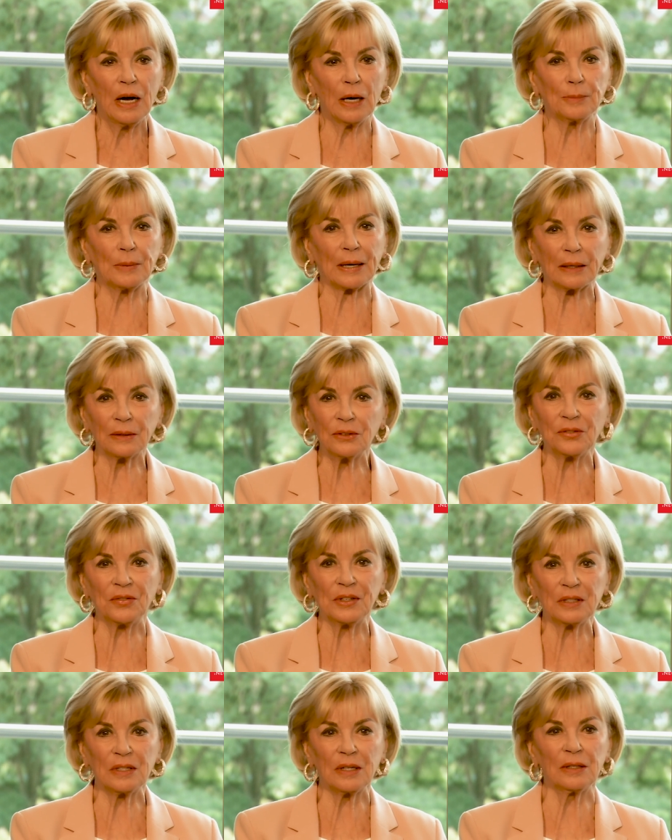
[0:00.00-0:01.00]
Aber ganz
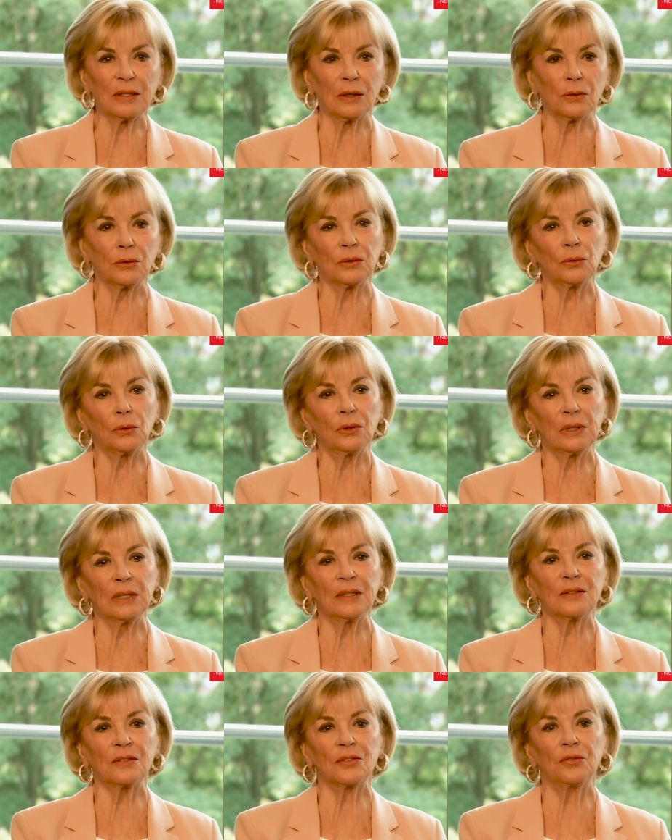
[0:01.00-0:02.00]
wichtig auch
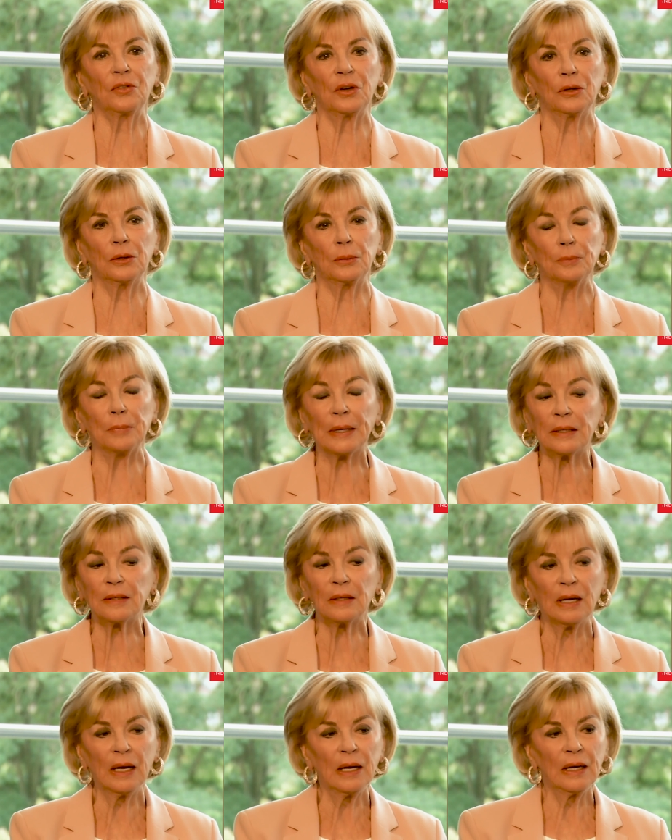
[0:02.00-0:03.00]
ist für
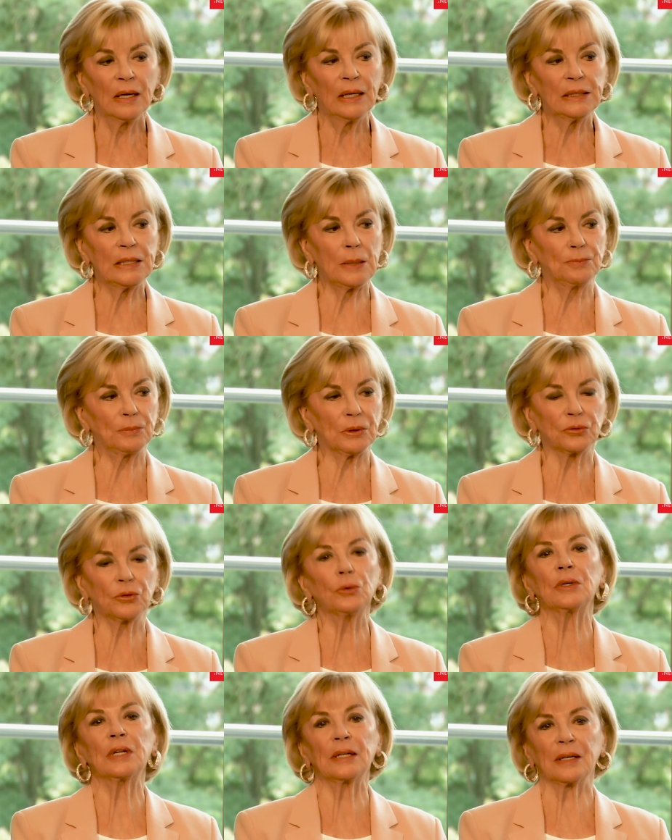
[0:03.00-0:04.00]
mich die
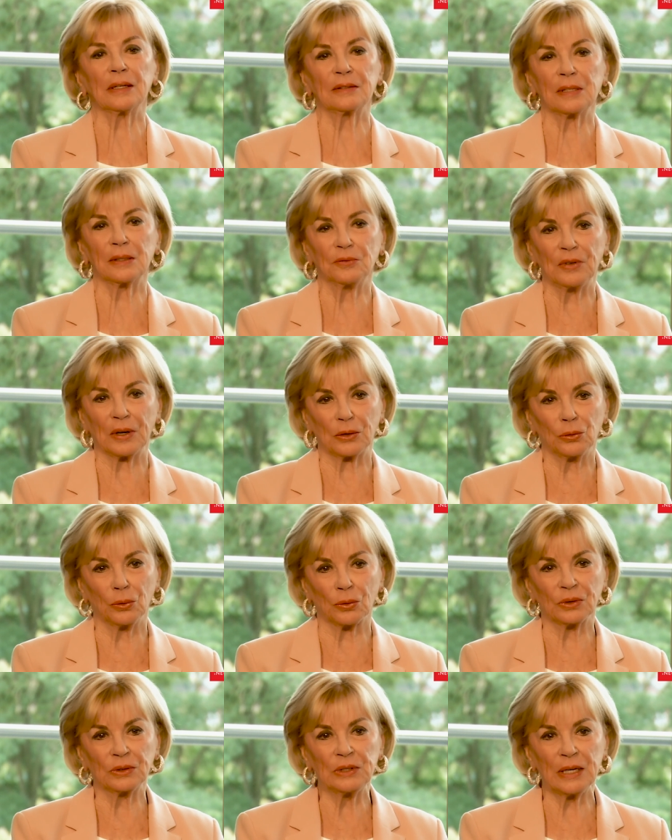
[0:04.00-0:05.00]

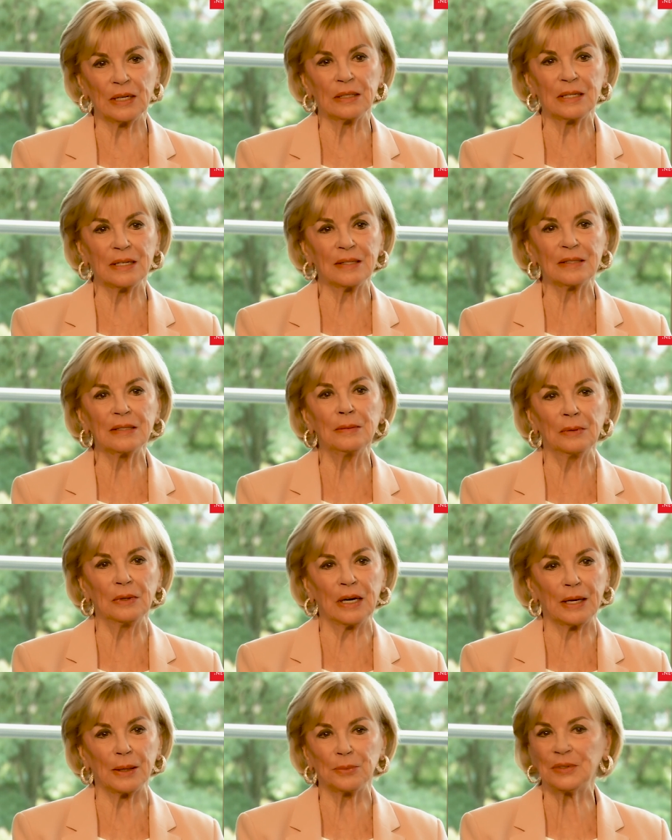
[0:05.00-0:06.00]
Persönlichkeitsentwicklung, die in
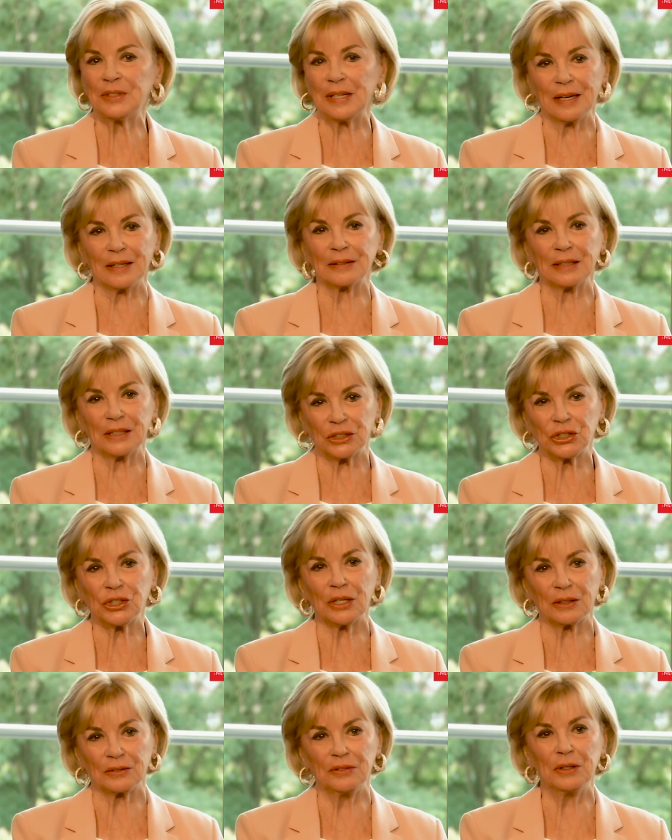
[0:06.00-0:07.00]
diesen Lebensjahren ja
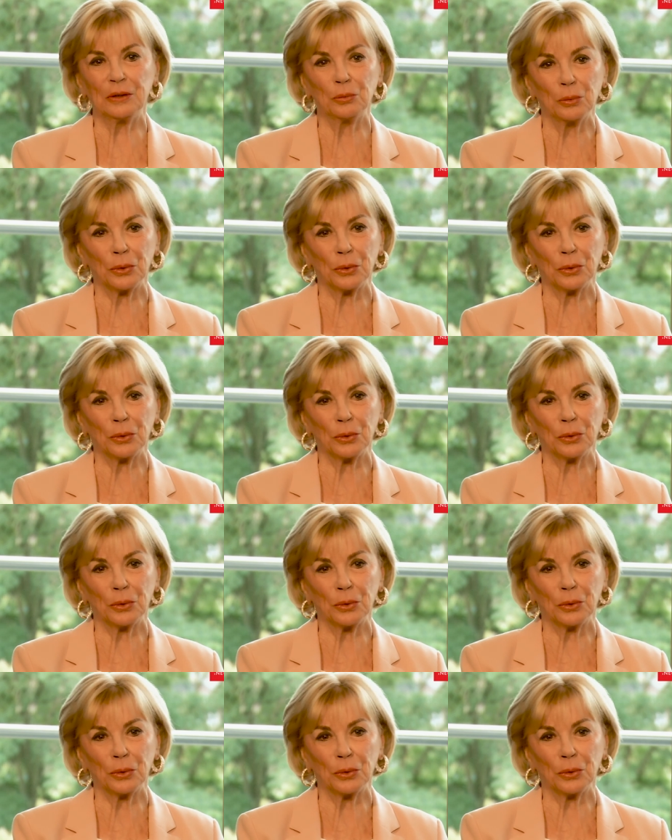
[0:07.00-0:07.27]
stattfinden